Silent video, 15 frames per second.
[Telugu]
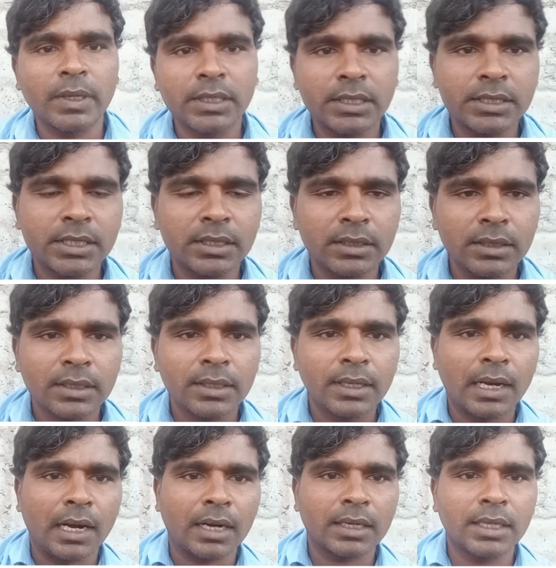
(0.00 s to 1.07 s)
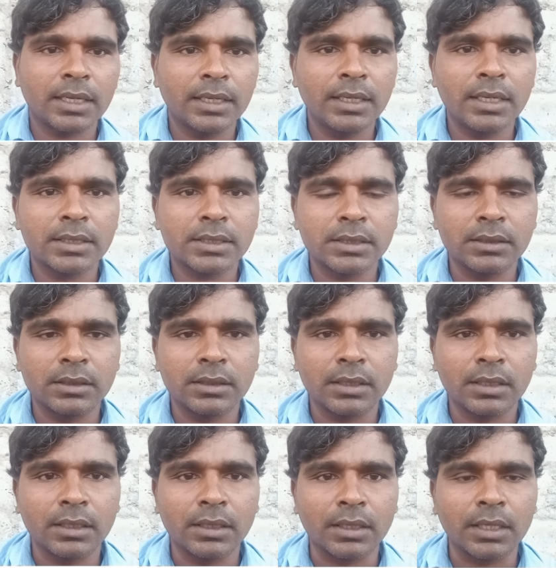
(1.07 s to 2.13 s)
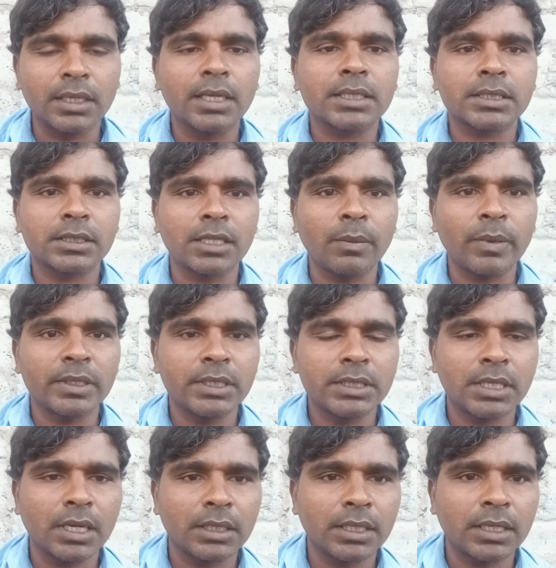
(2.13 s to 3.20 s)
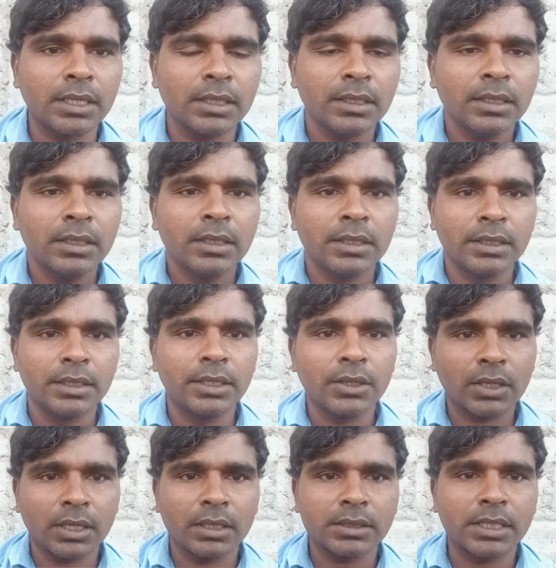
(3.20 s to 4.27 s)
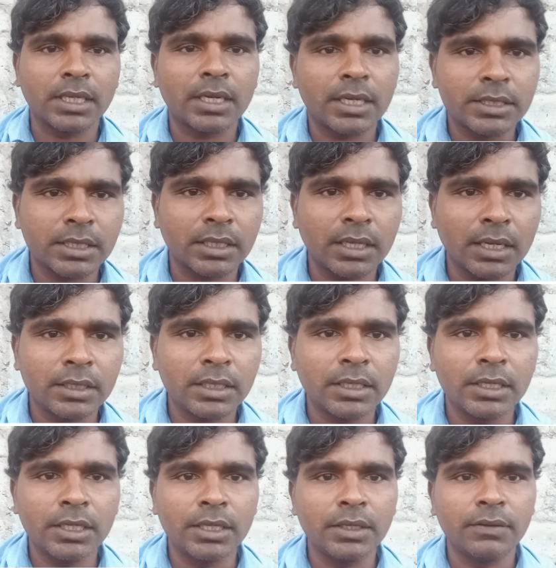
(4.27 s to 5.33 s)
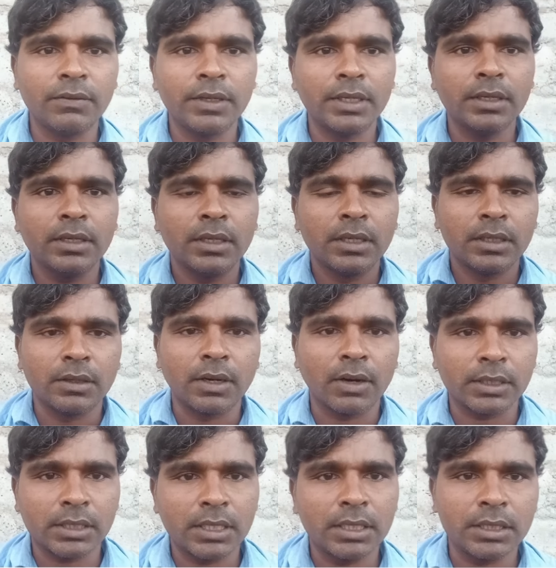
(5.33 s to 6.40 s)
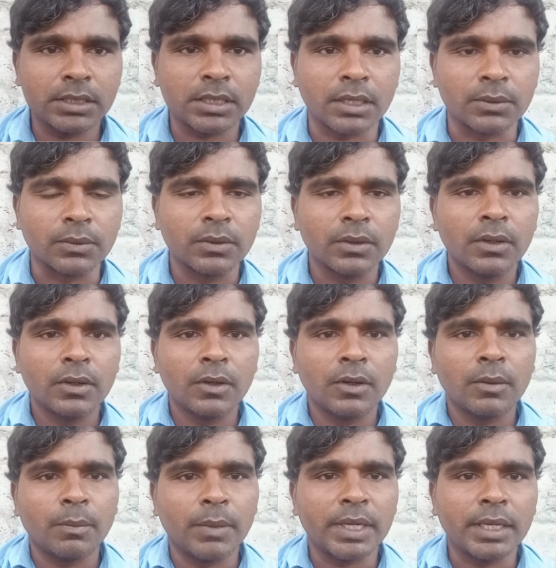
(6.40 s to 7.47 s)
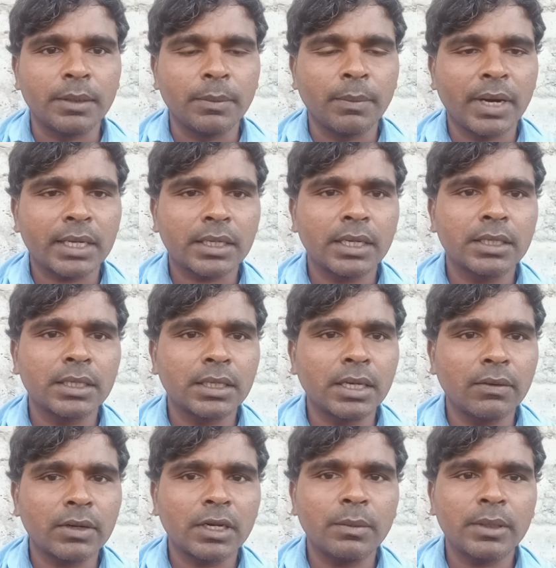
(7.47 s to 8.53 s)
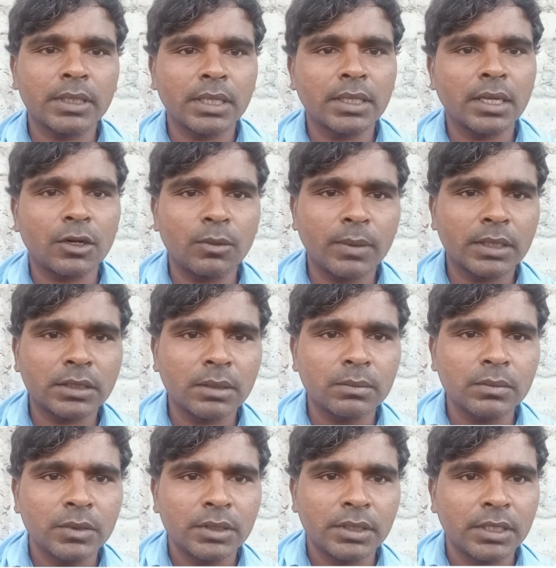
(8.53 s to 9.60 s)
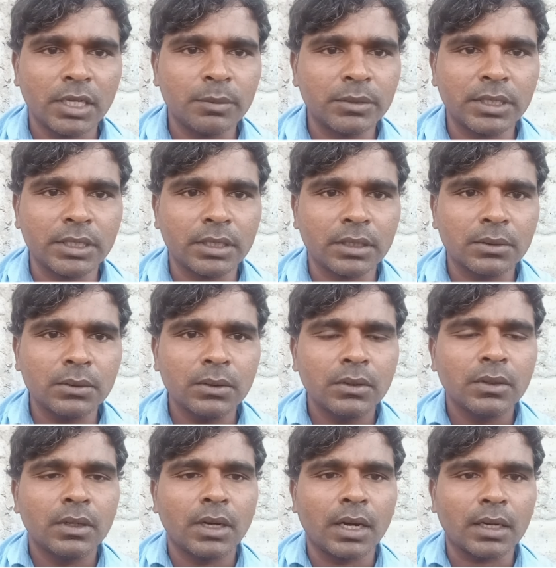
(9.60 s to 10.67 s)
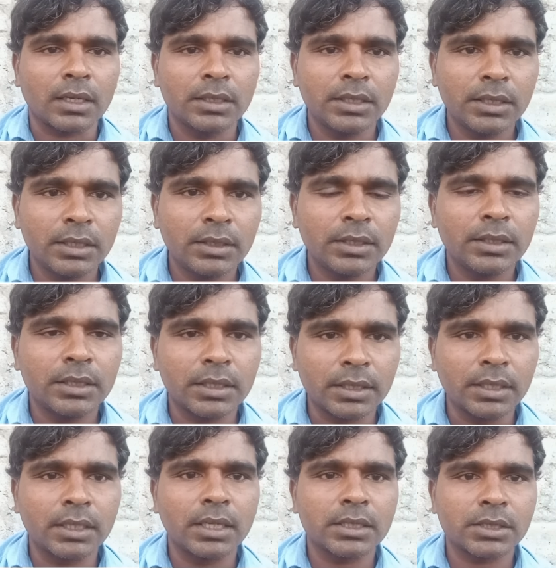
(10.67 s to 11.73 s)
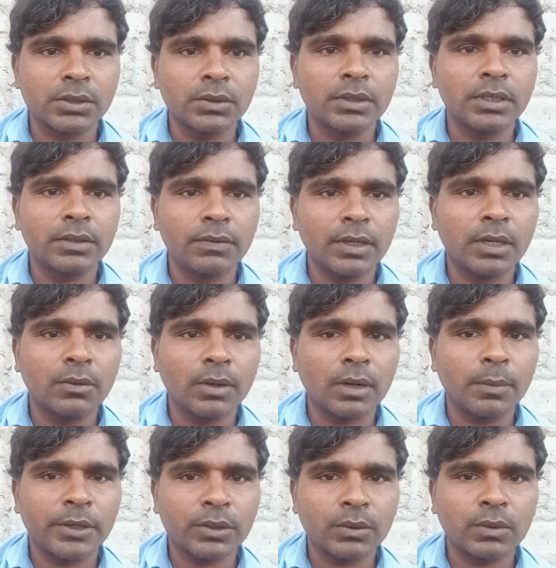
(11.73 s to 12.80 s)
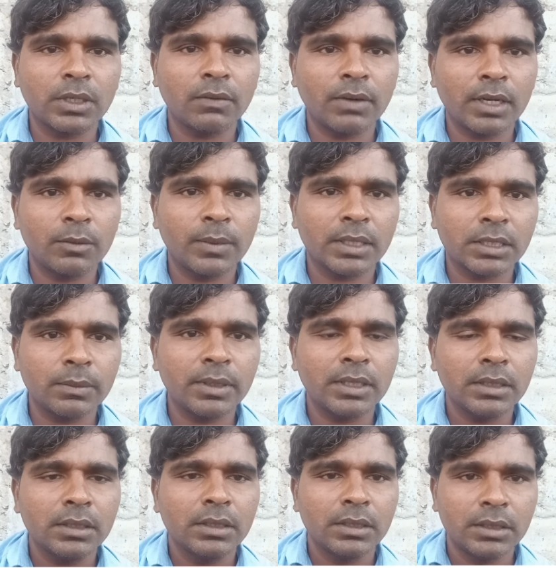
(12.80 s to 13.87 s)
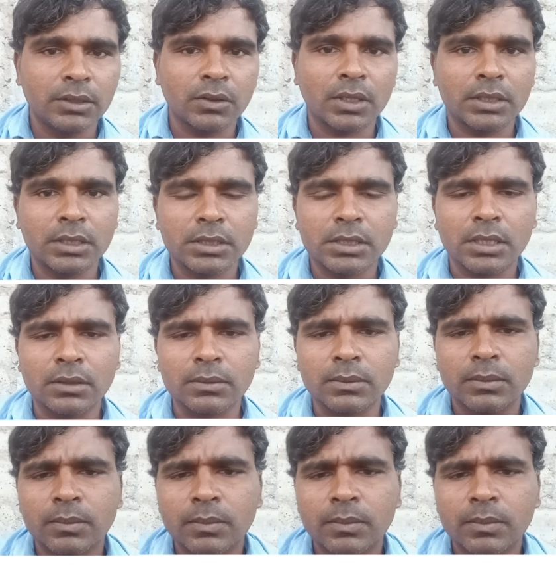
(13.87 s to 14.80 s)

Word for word: సంబంధించి అక్కడ రీలర్స్ రీలర్స్కి సంబంధించిన అతనే ఈ యొక్క సెలబ్రేషన్ కానీ ఇవి అతనే తీస్తాడు మరి మార్కెట్ గవర్నమెంట్ అధికారులు మాత్రం ఏం తీయరు అక్కడ ఈ రీలర్స్ ఈ వీళ్ళు పెట్టుకున్న వాళ్ళు మాత్రమే ఈ యొక్క తీస్తారు